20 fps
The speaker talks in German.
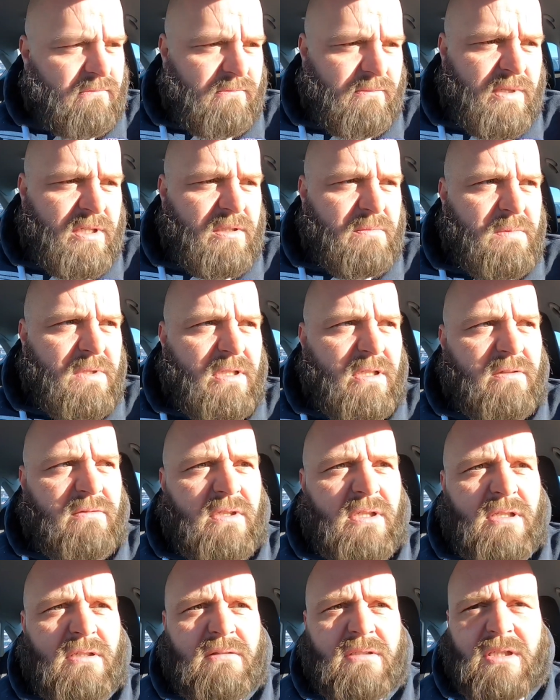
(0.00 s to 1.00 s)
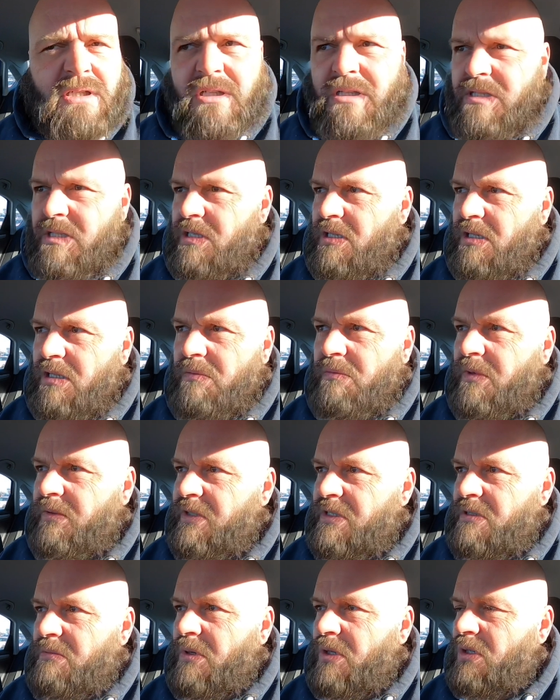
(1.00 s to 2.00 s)
melde ich mich gleich wieder und dann erzähle ich mal
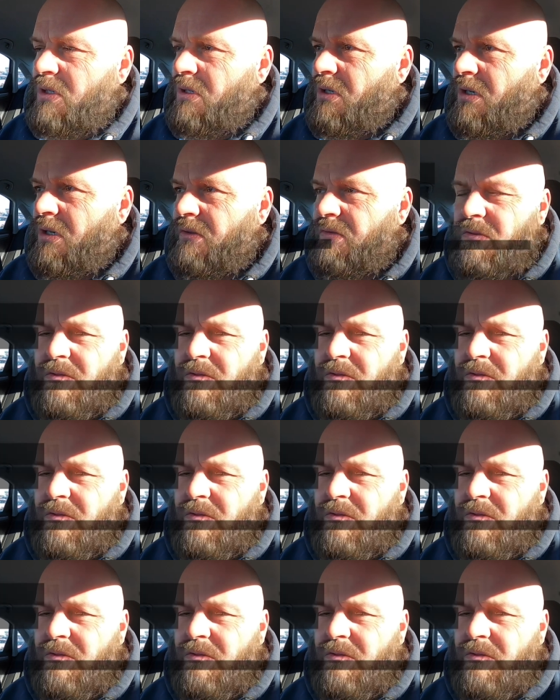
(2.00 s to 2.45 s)
was zum Autokauf.